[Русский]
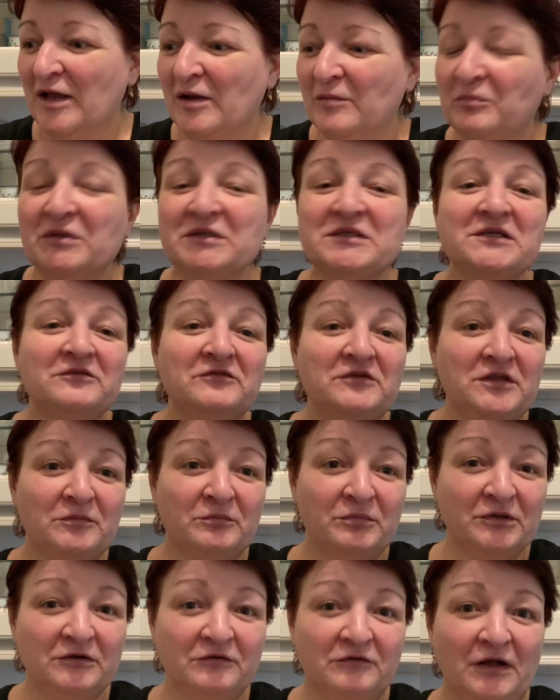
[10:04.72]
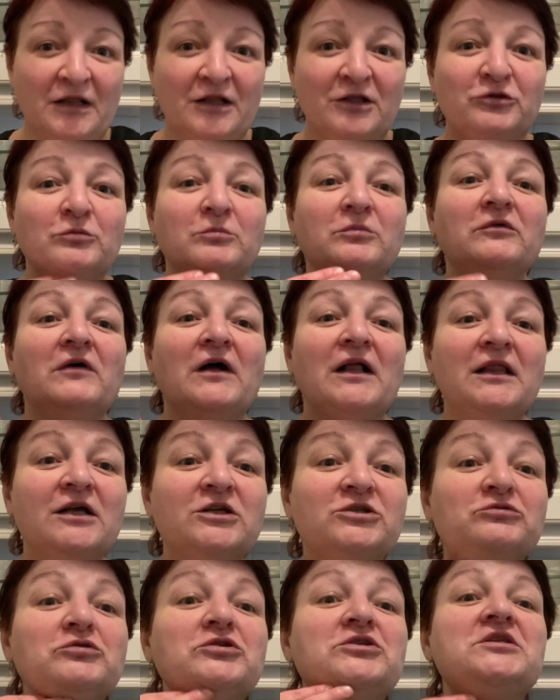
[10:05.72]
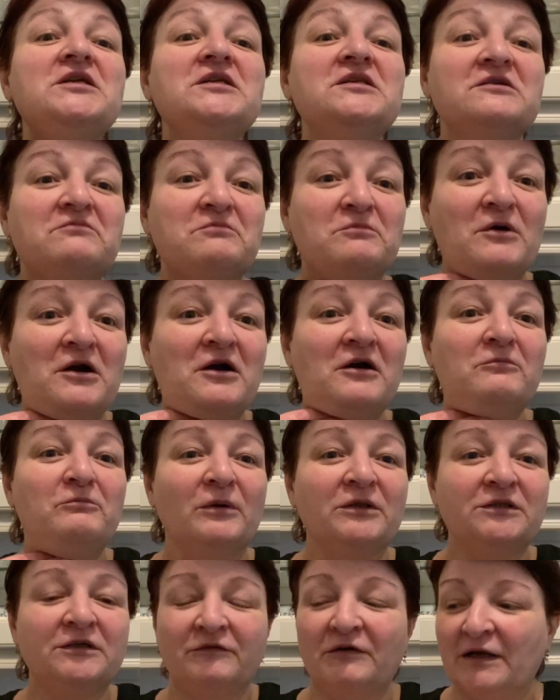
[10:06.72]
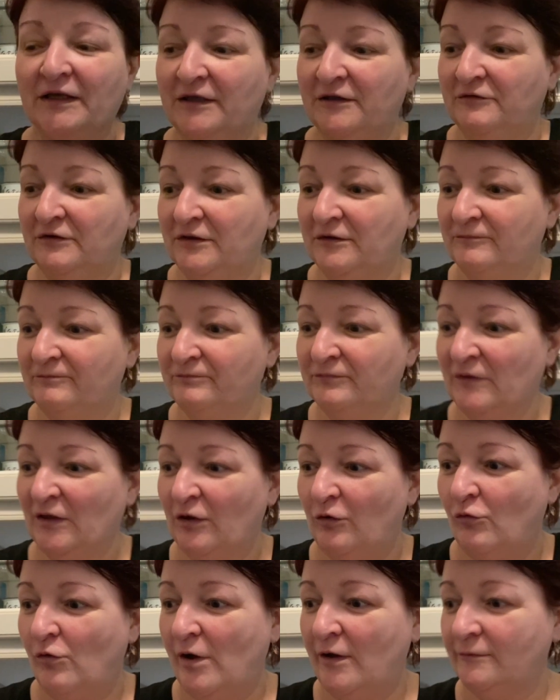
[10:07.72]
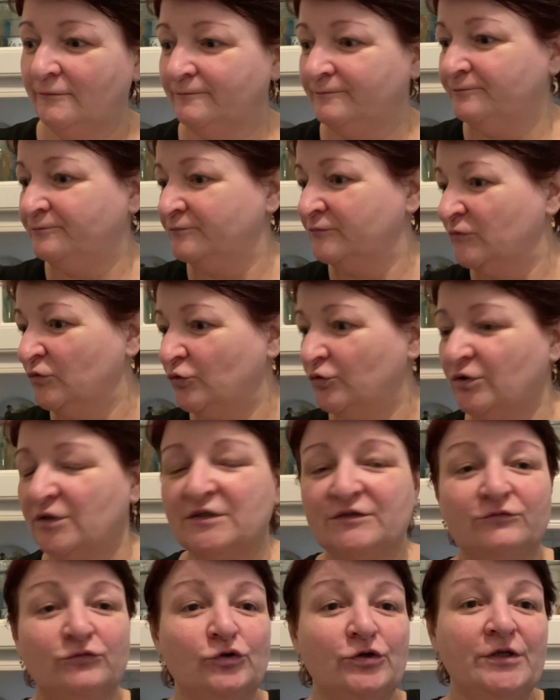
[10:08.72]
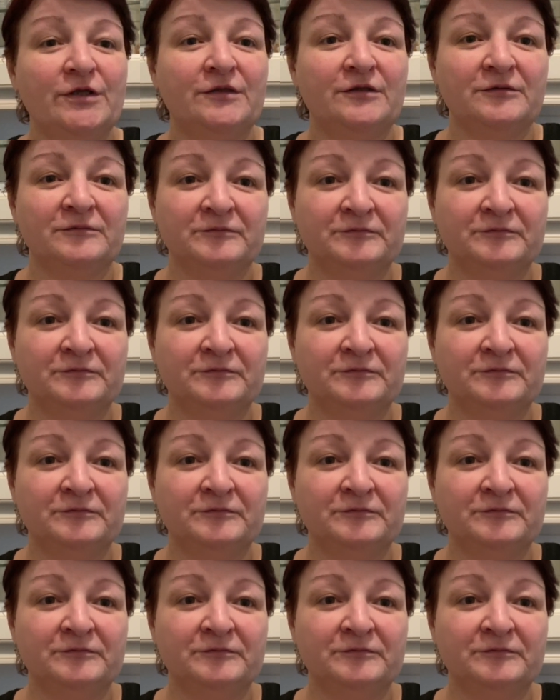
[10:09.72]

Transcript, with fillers: позывы не подавал, а то бывало, что здесь подквакивал. О, кто-то звонит.